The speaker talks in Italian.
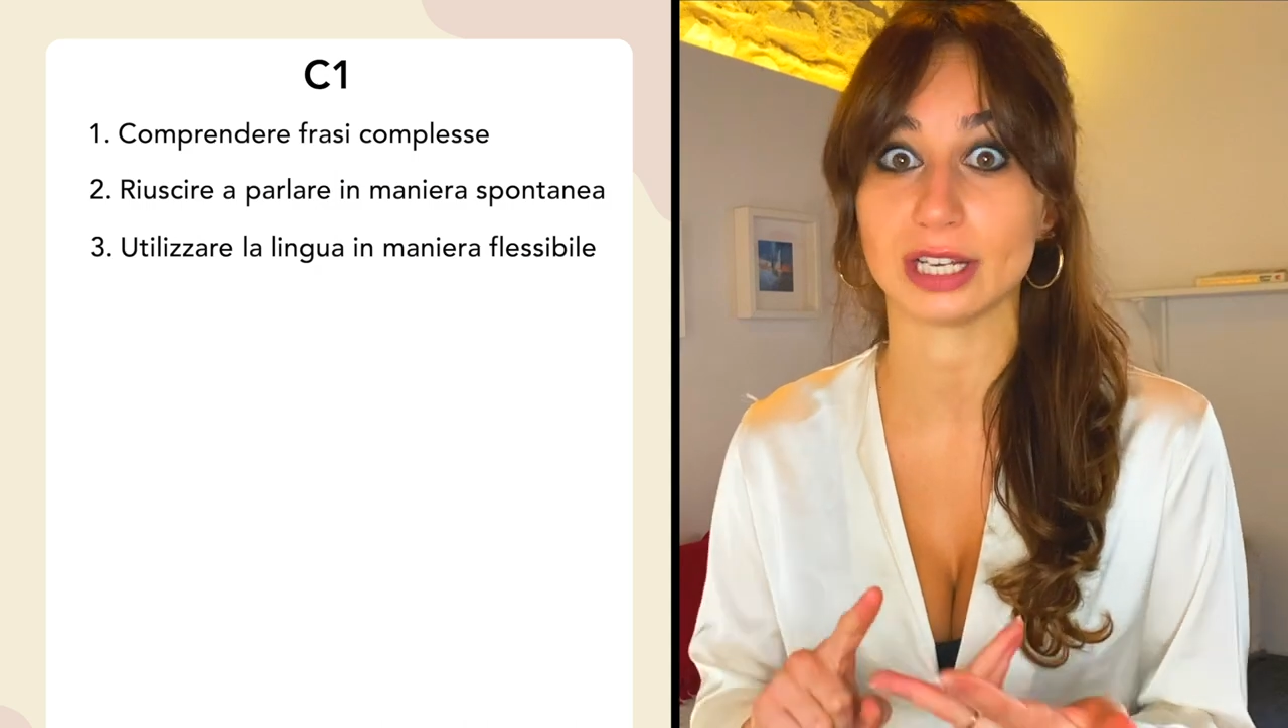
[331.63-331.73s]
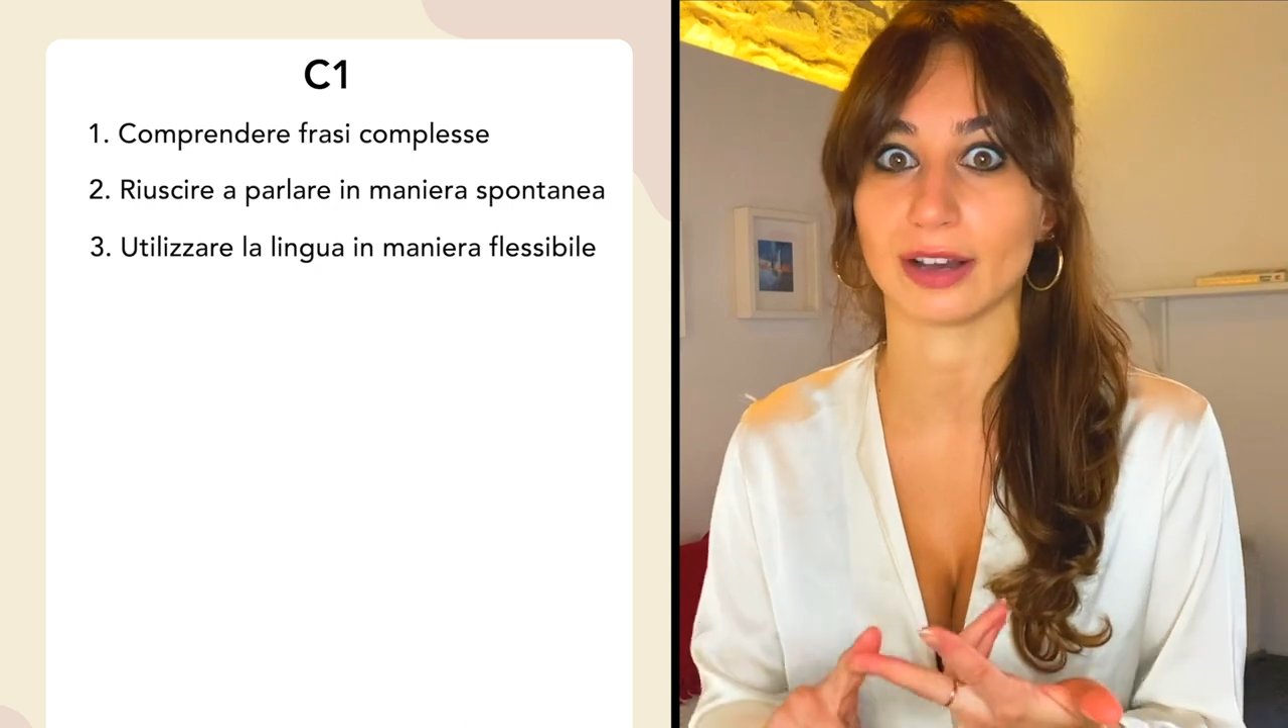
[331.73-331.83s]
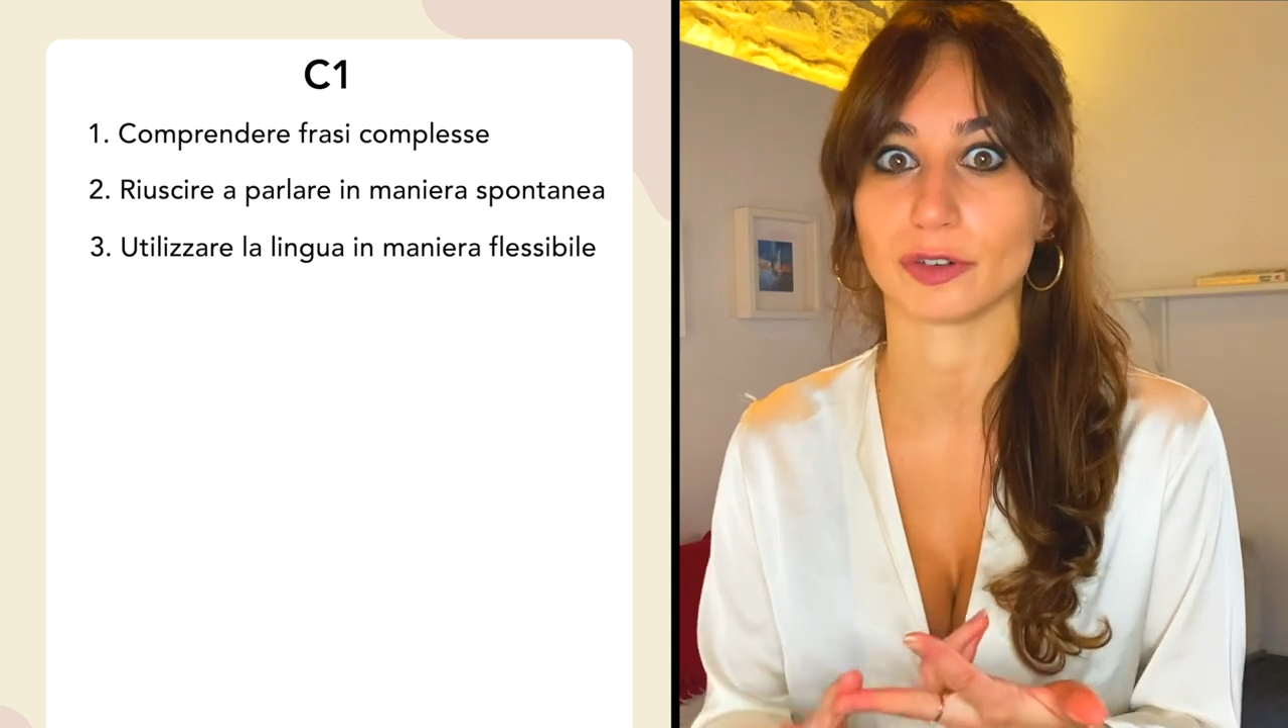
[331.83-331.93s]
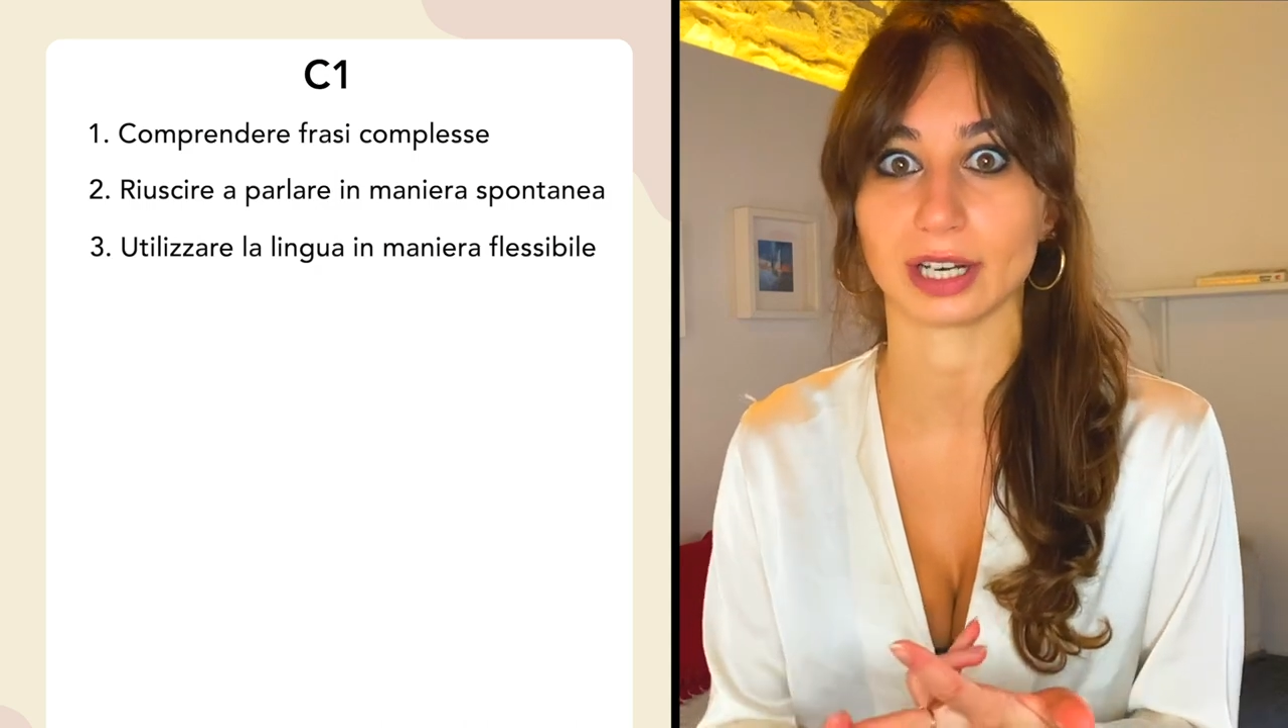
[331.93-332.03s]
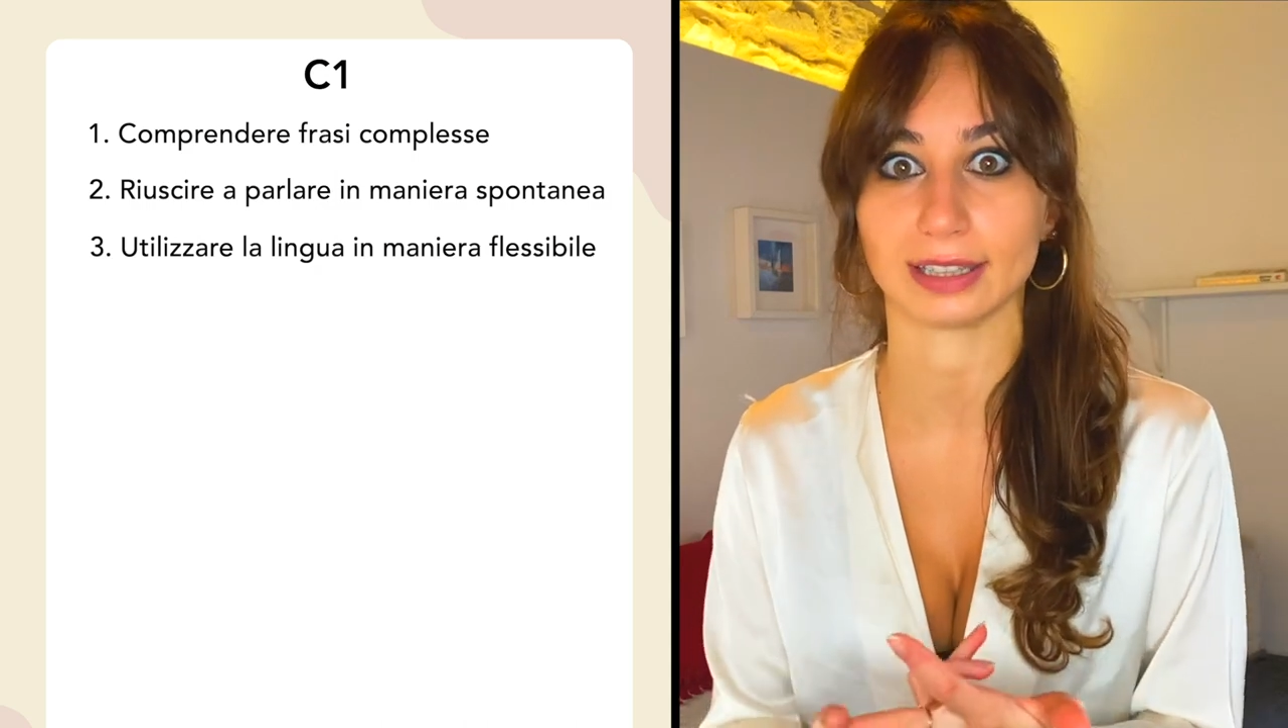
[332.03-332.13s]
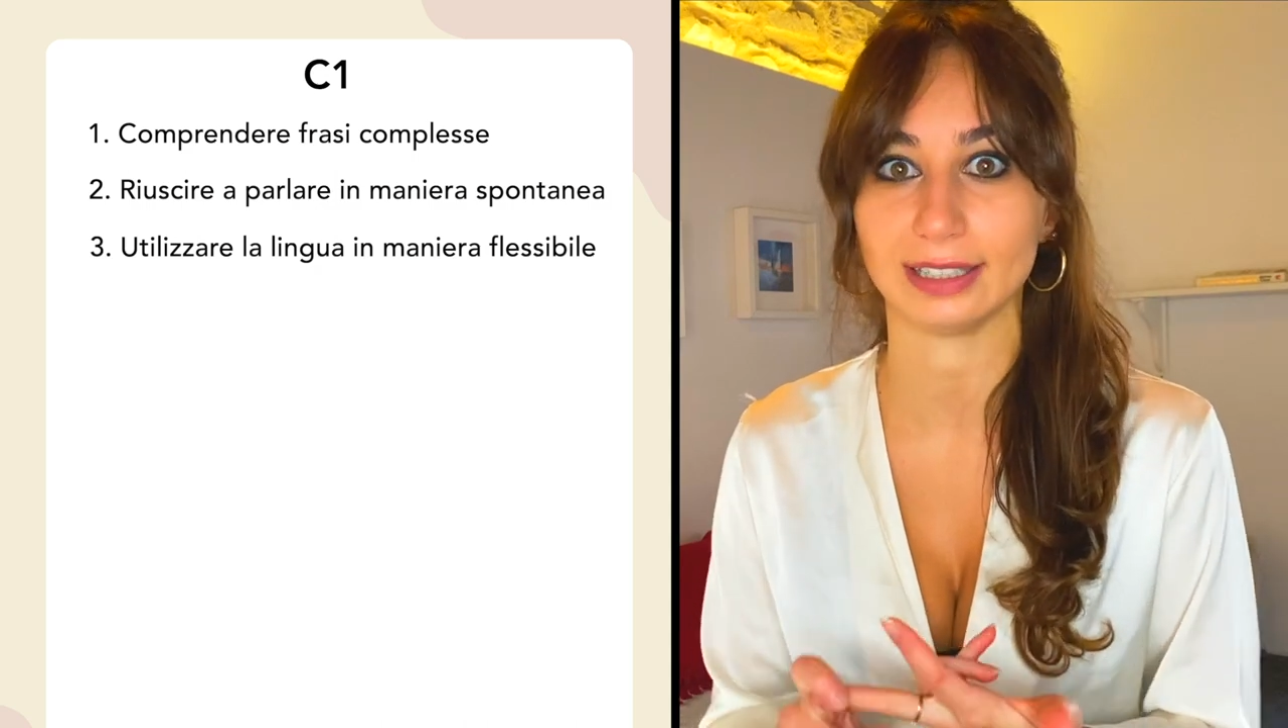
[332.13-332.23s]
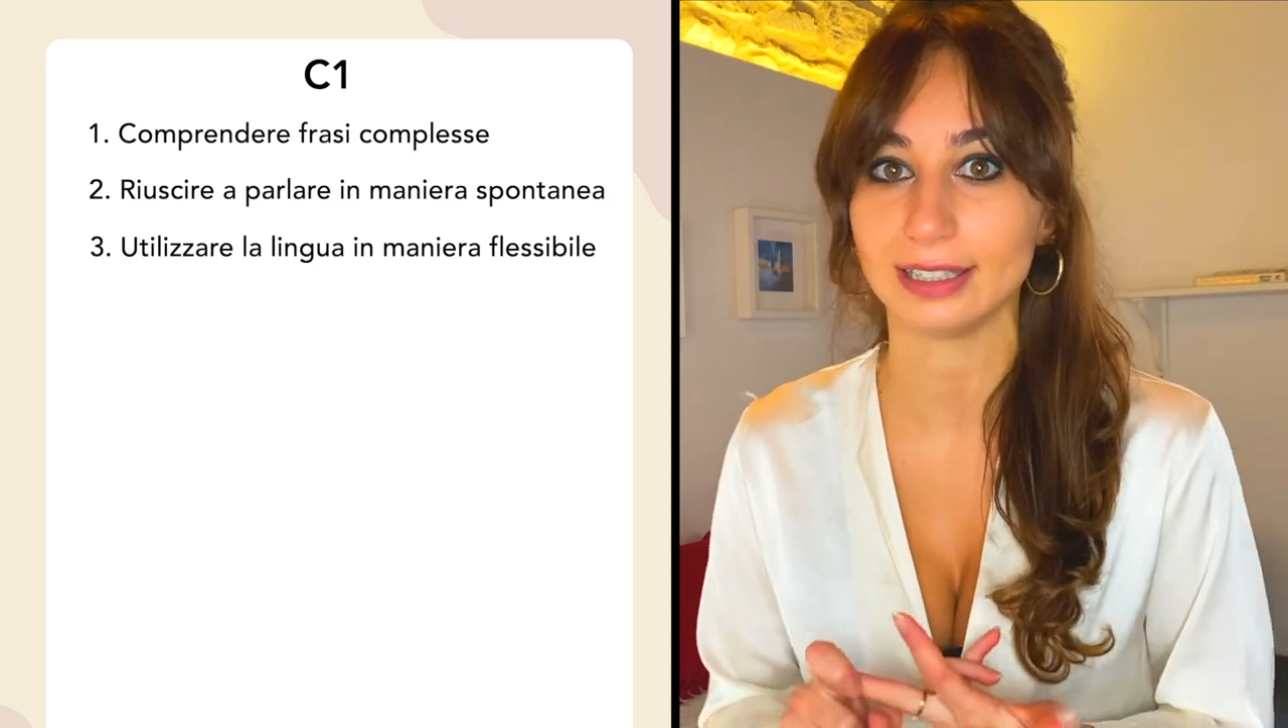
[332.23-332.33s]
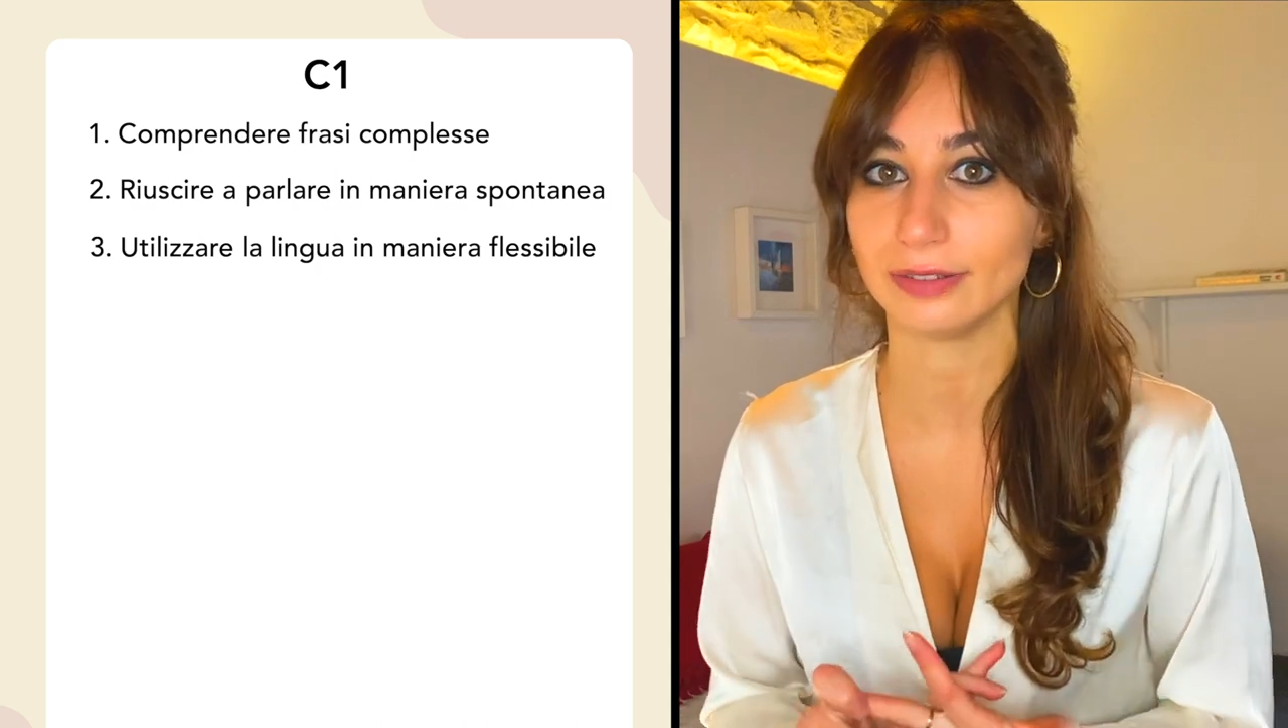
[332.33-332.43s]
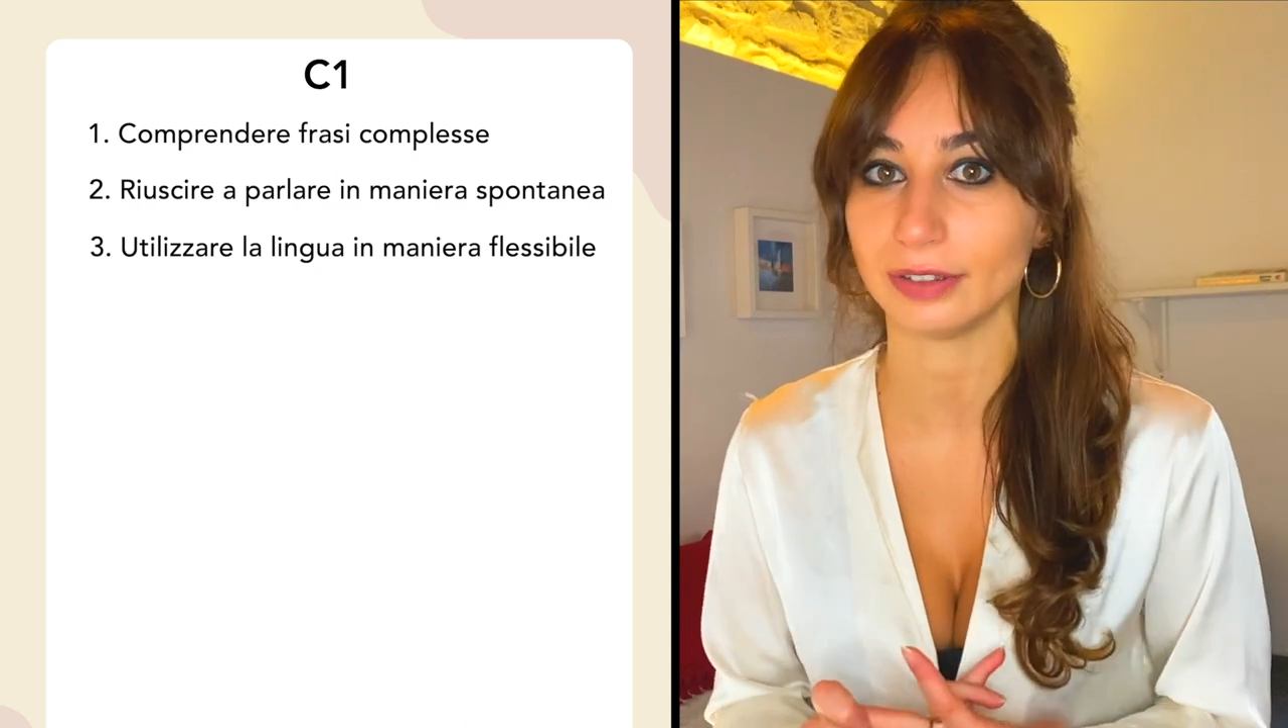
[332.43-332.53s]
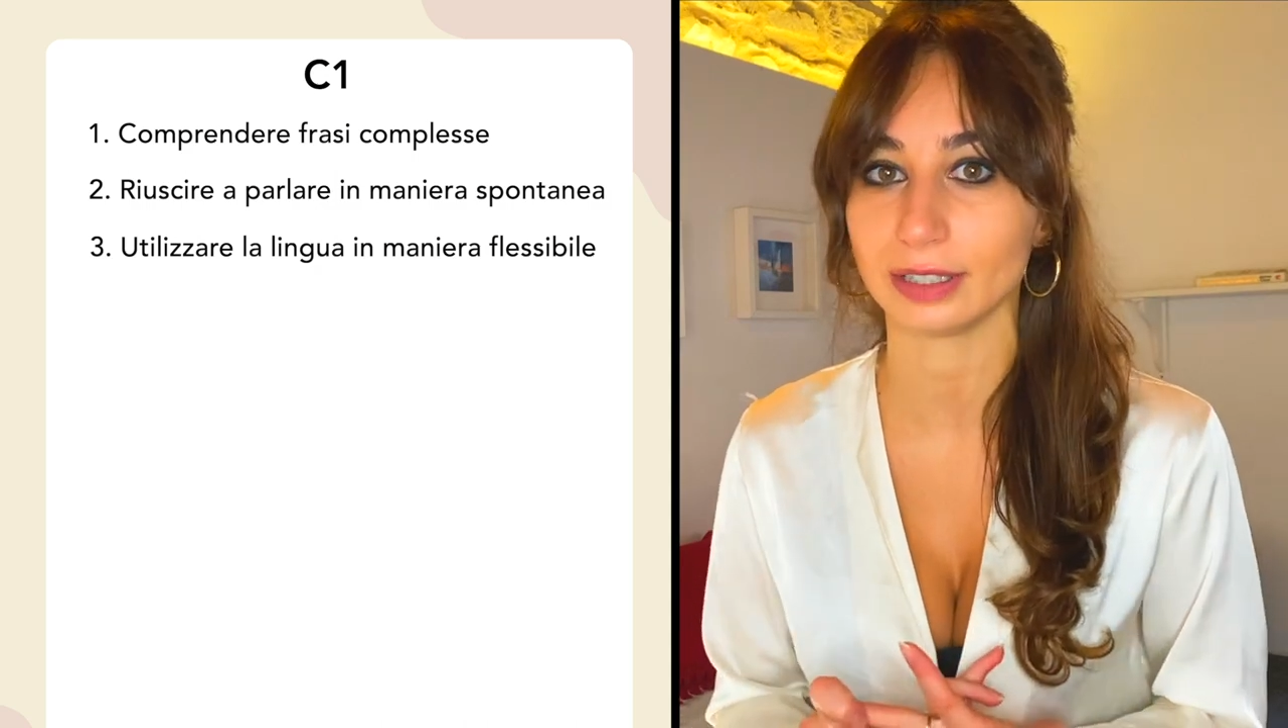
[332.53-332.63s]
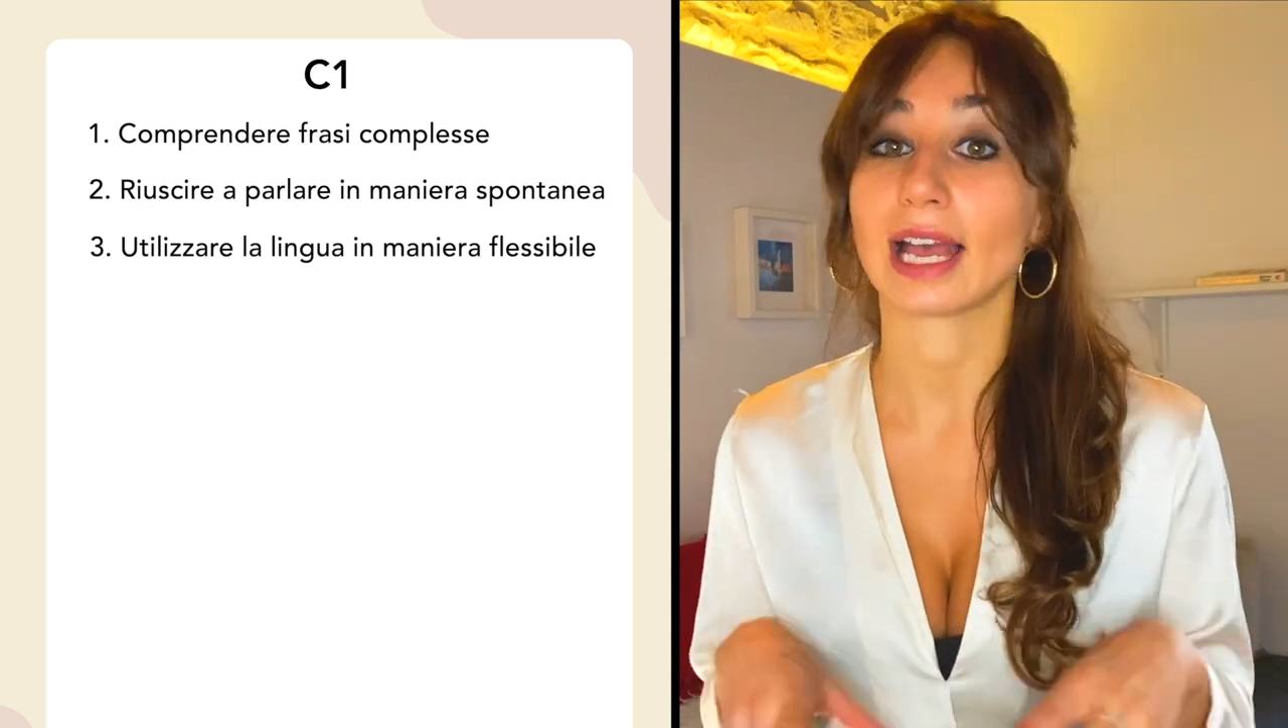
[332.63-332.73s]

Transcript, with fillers: lavorativi.